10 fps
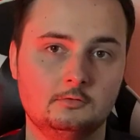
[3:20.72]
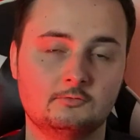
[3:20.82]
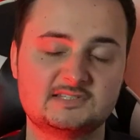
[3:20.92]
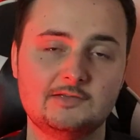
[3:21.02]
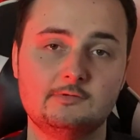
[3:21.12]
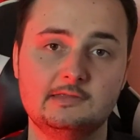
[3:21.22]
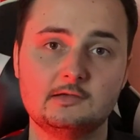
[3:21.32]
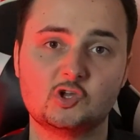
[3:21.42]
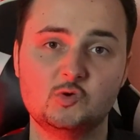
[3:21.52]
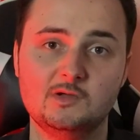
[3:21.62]
Donc ça veut
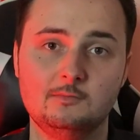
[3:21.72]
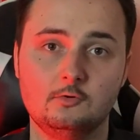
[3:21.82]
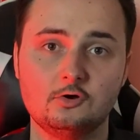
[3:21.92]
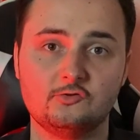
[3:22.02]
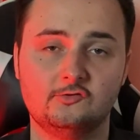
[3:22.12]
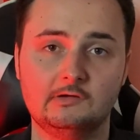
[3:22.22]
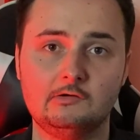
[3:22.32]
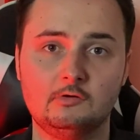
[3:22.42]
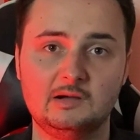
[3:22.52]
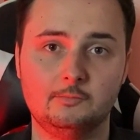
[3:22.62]
dire que ma mort sera
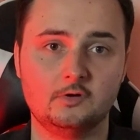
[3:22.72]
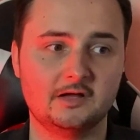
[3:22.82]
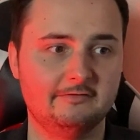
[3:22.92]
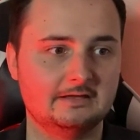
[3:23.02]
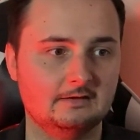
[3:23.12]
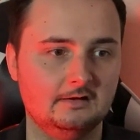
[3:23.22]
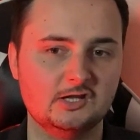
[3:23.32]
en rapport avec